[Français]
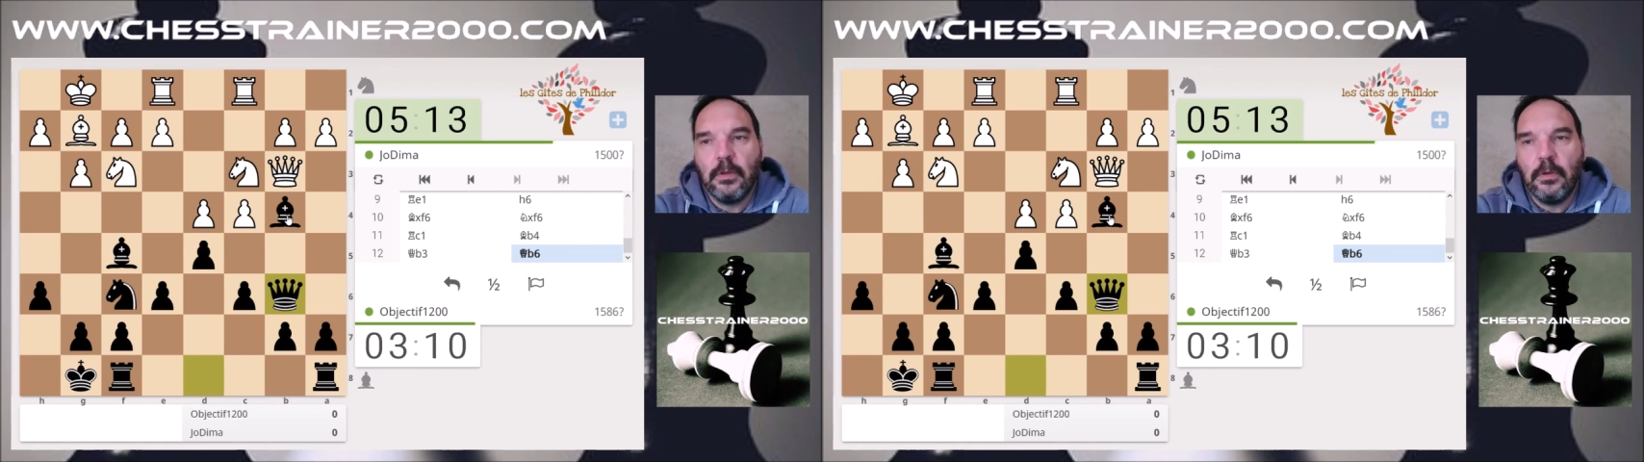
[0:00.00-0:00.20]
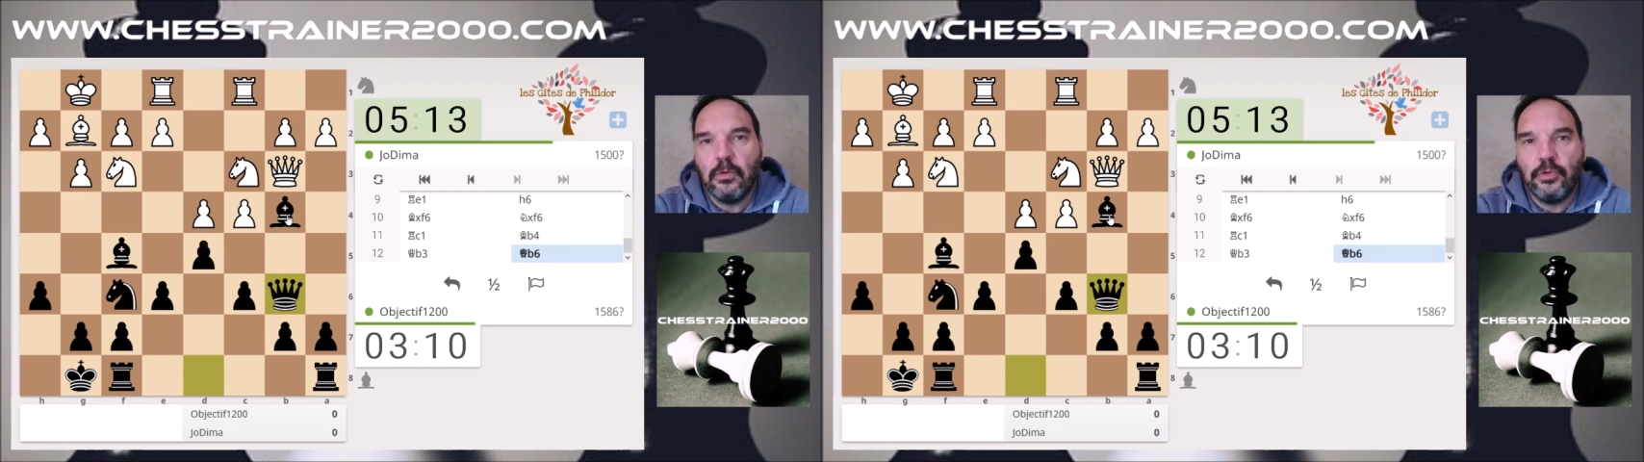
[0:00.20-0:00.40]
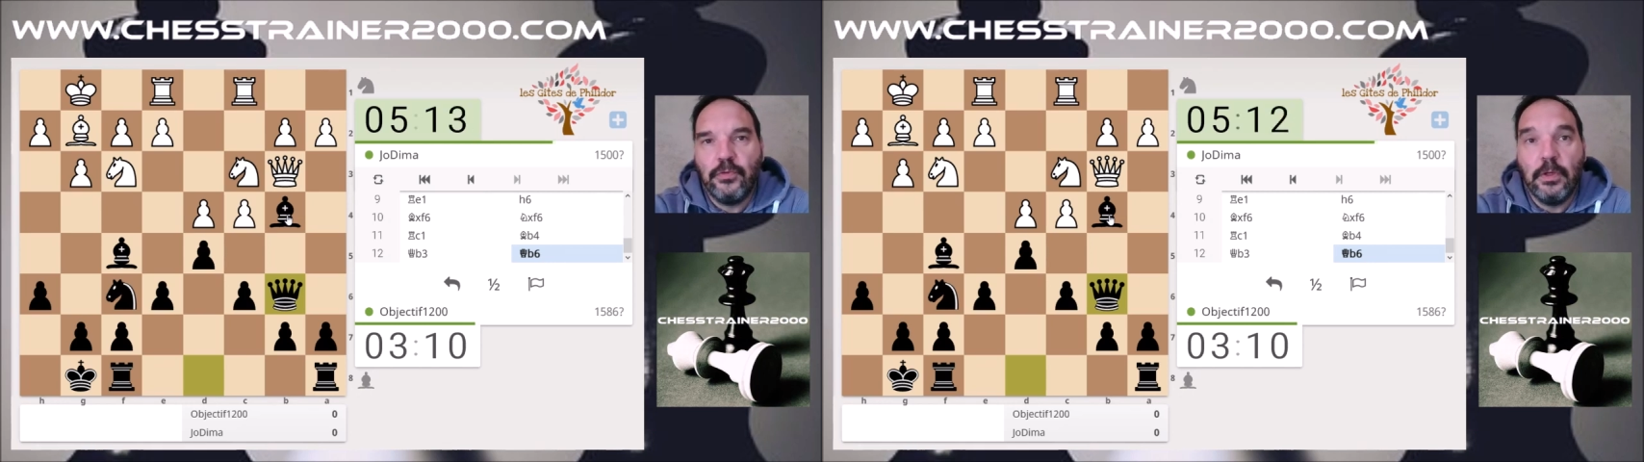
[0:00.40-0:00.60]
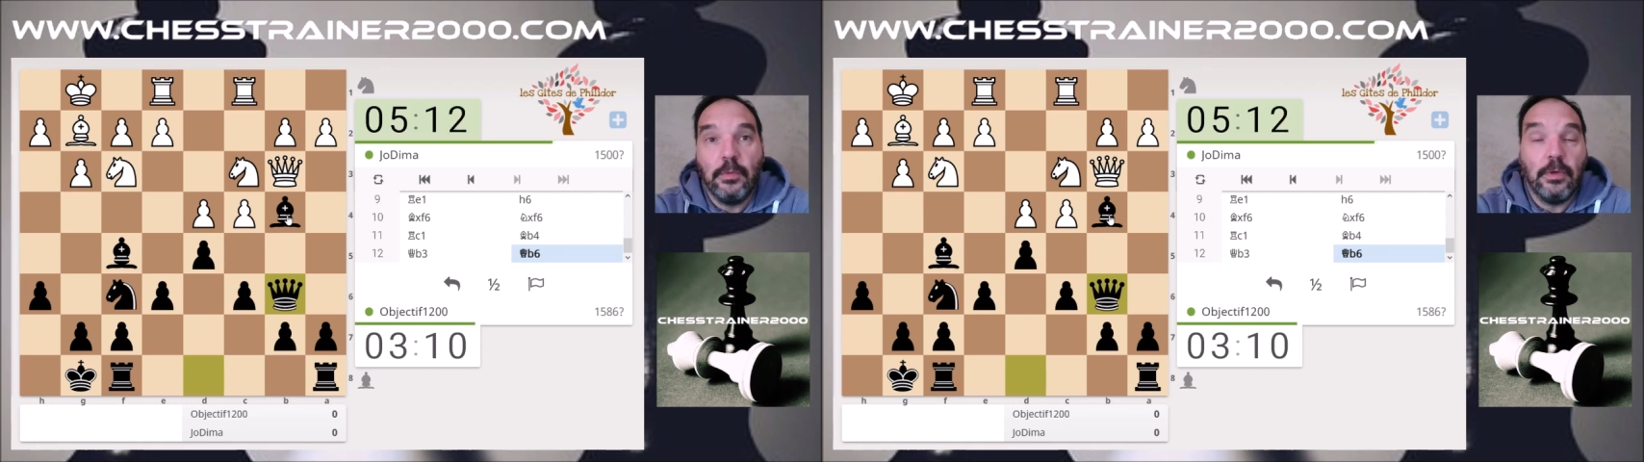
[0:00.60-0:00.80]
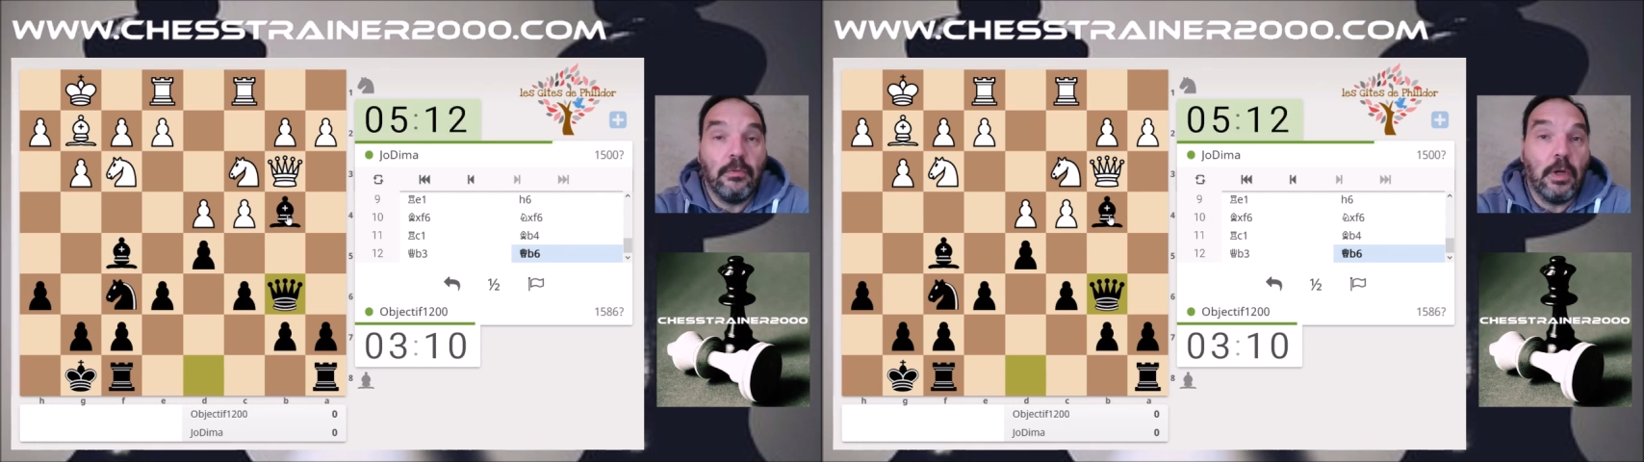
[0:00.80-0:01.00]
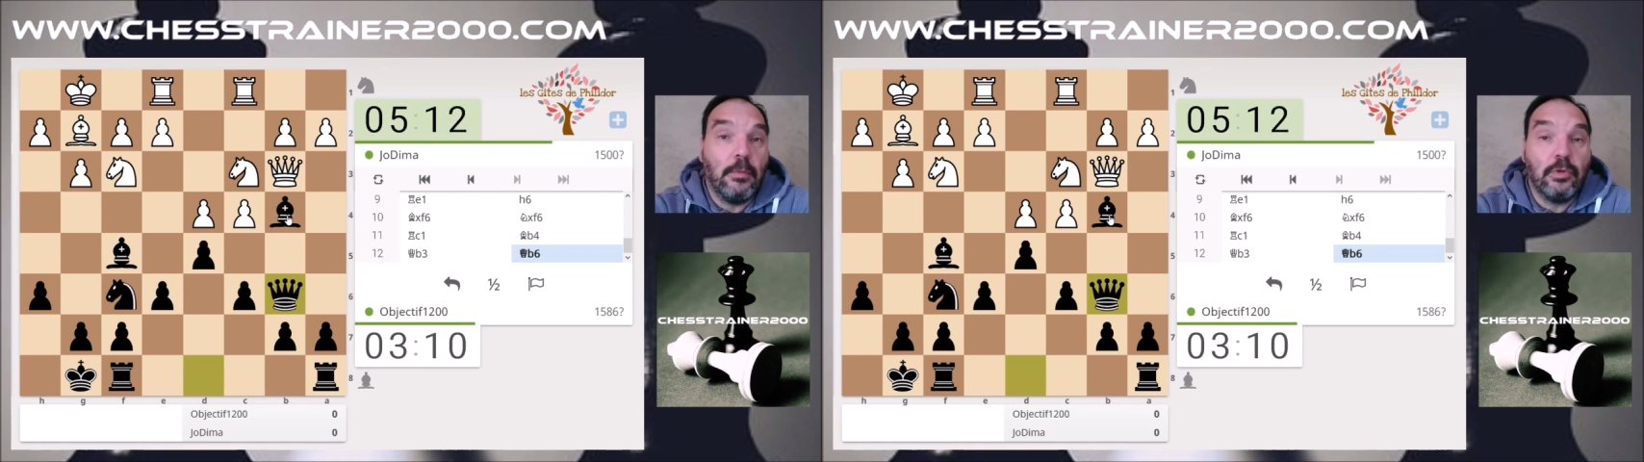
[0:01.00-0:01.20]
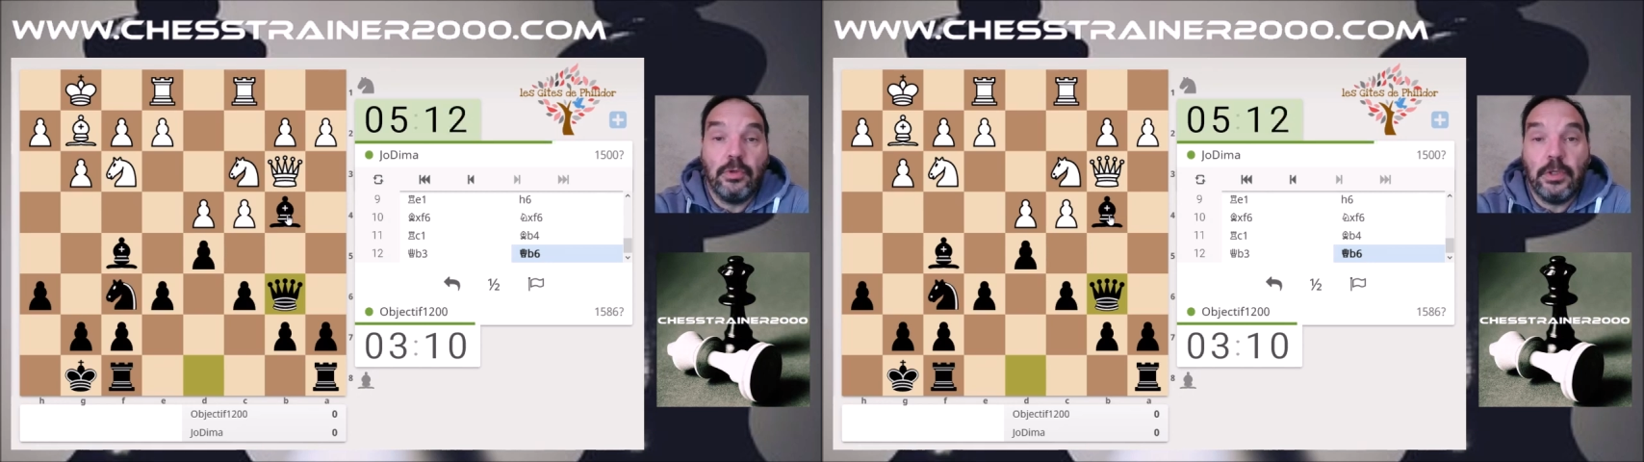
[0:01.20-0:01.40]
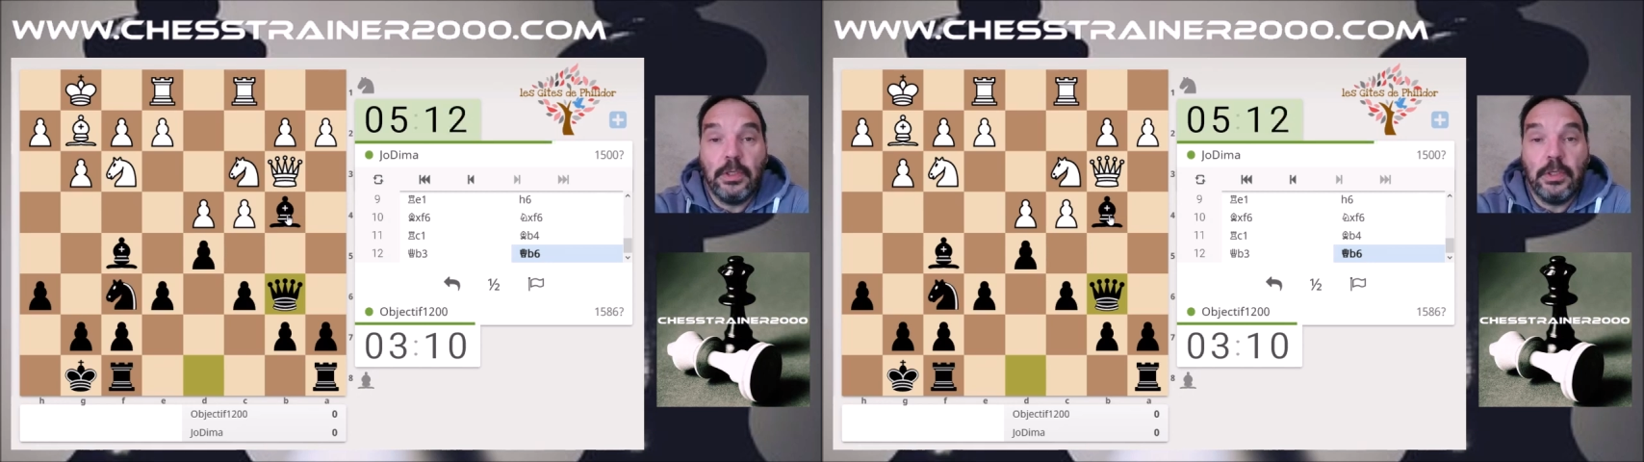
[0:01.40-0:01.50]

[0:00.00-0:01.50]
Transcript: Quand je filme, euh, voilà, parce que